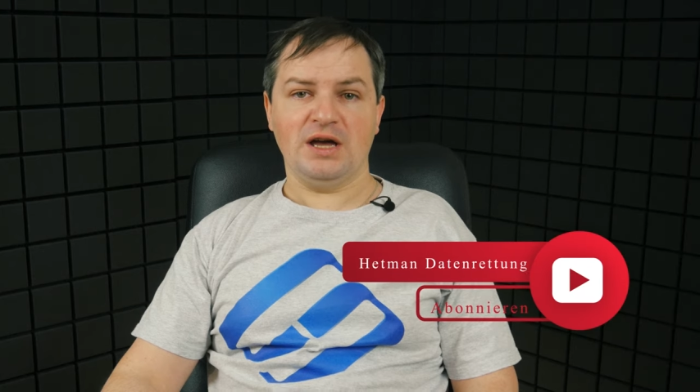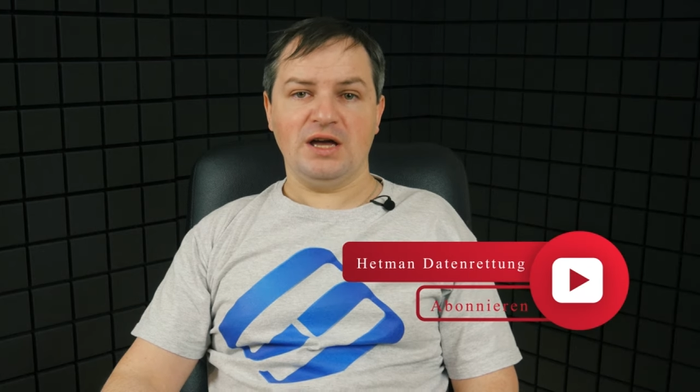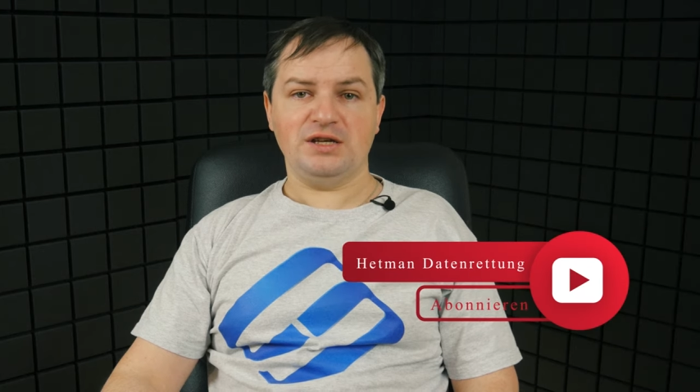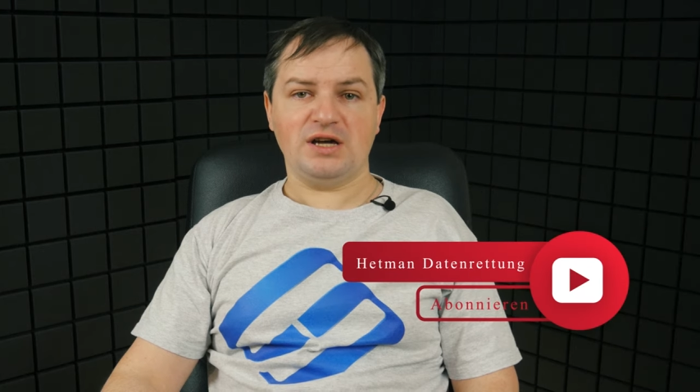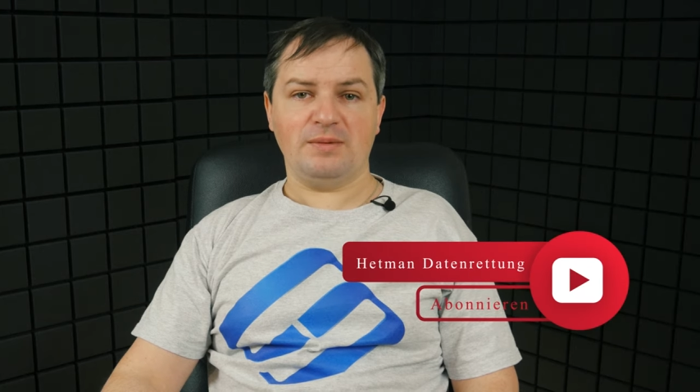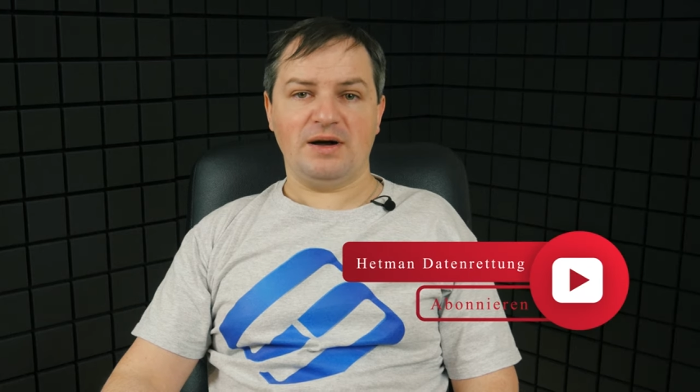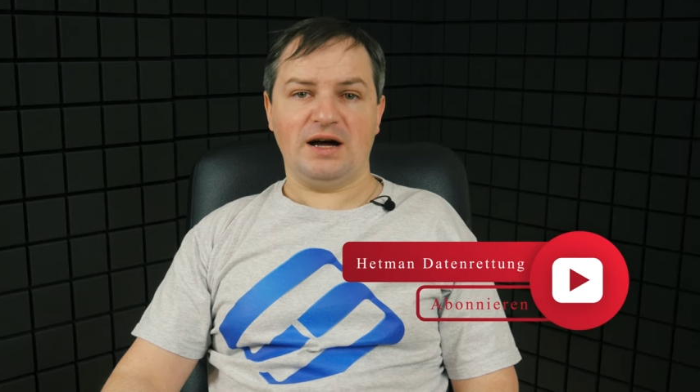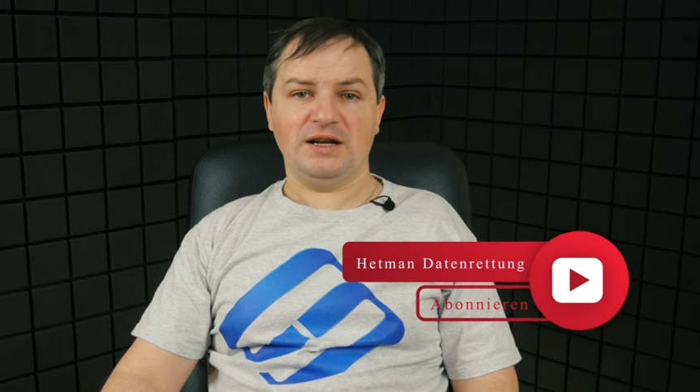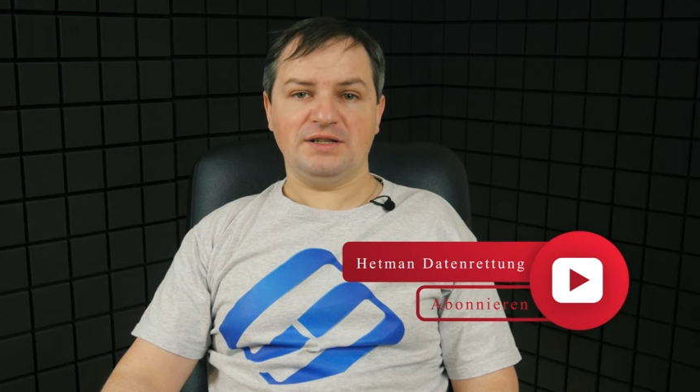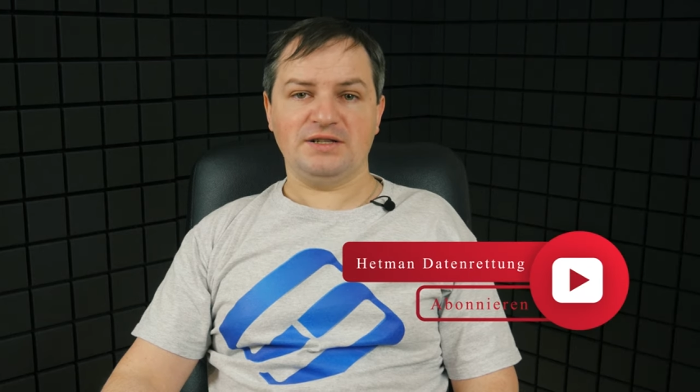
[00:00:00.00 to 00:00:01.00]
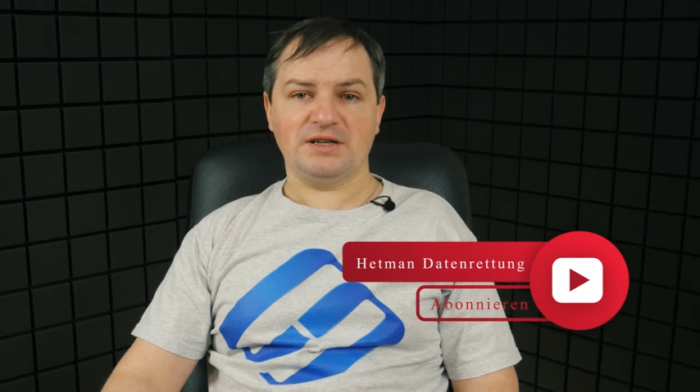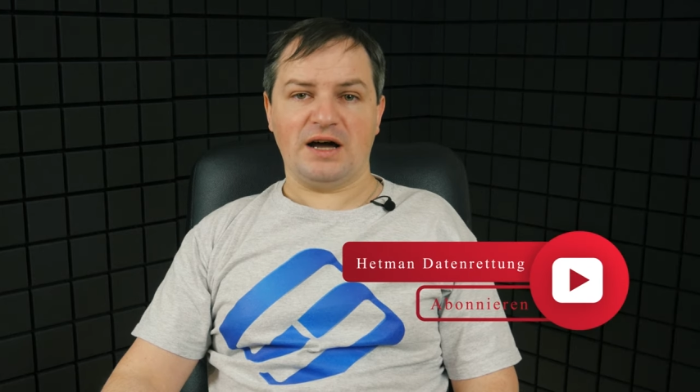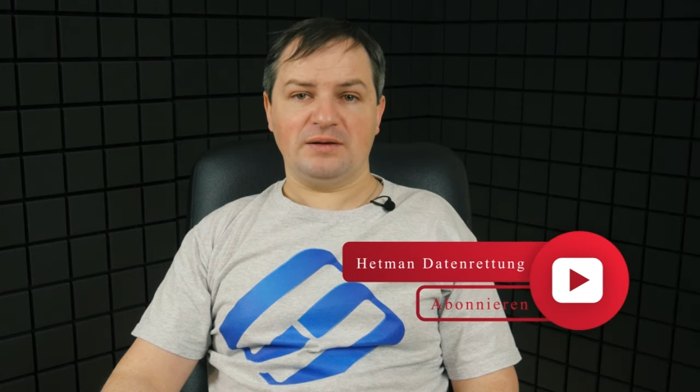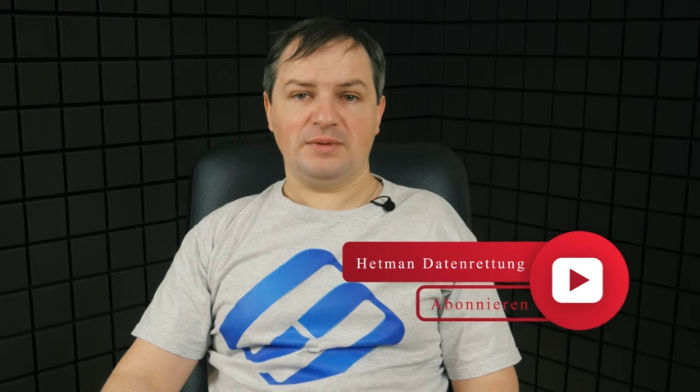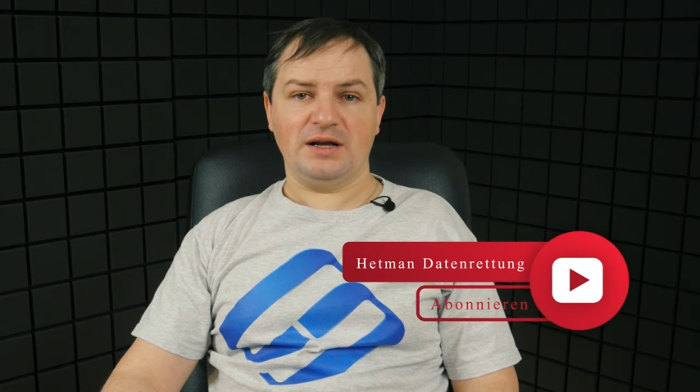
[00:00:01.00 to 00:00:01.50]
Ich habe alle diese
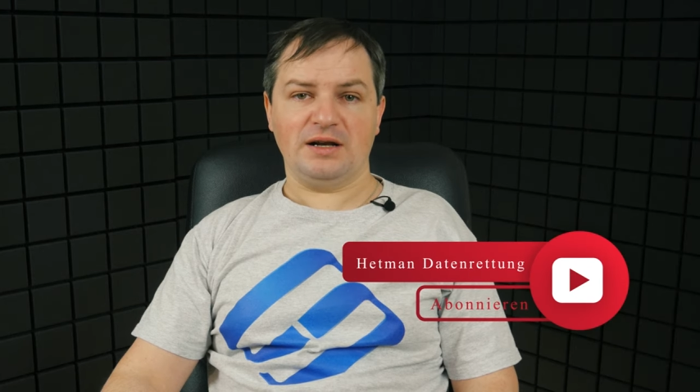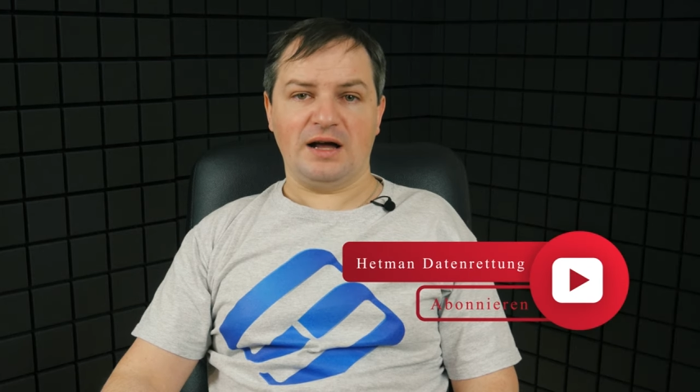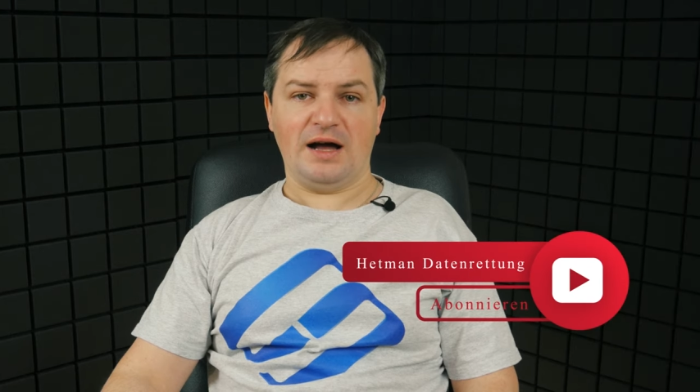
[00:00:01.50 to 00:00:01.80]
Anmel